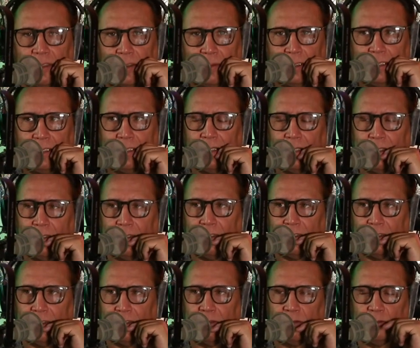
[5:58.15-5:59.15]
Sabes
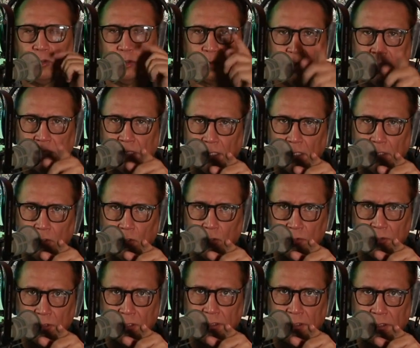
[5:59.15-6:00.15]
que otra de las
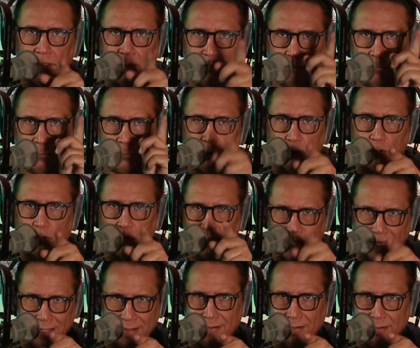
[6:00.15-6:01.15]
cosas que
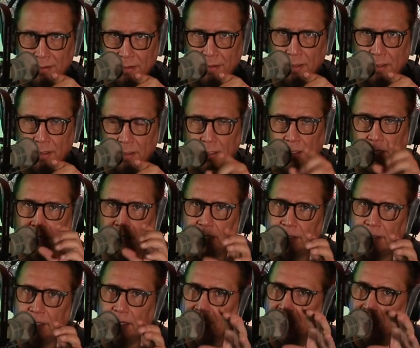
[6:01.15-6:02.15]
muchos hacen
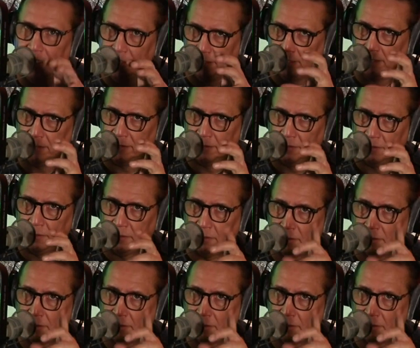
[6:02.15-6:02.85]
es que agarran,